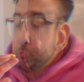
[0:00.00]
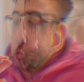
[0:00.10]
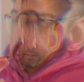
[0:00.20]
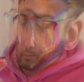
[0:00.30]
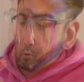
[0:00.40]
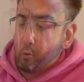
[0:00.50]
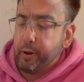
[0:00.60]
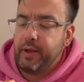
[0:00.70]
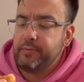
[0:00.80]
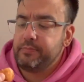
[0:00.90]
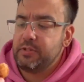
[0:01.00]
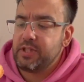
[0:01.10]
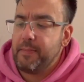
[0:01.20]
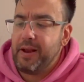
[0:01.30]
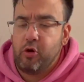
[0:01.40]
Está muy buena, ¿eh?
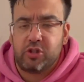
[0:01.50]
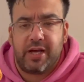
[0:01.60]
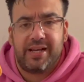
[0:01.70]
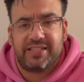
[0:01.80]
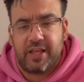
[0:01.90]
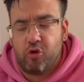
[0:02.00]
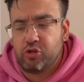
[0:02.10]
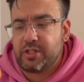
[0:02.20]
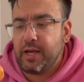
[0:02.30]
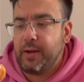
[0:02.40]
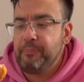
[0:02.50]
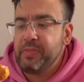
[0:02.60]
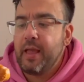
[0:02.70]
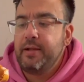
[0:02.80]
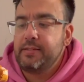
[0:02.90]
Está melosa, sedosa,
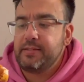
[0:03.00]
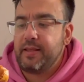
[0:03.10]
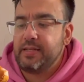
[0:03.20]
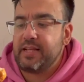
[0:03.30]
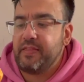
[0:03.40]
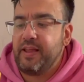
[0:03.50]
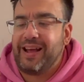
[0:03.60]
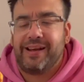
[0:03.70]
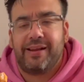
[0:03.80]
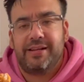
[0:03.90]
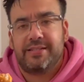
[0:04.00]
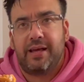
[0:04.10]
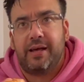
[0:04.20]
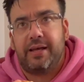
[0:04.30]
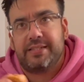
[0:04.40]
se deshace, la carne
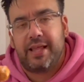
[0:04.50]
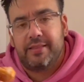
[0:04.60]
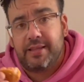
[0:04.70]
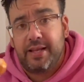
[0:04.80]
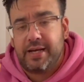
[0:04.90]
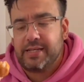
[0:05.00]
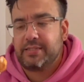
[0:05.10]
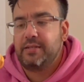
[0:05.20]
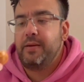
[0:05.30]
está hecha en tiras.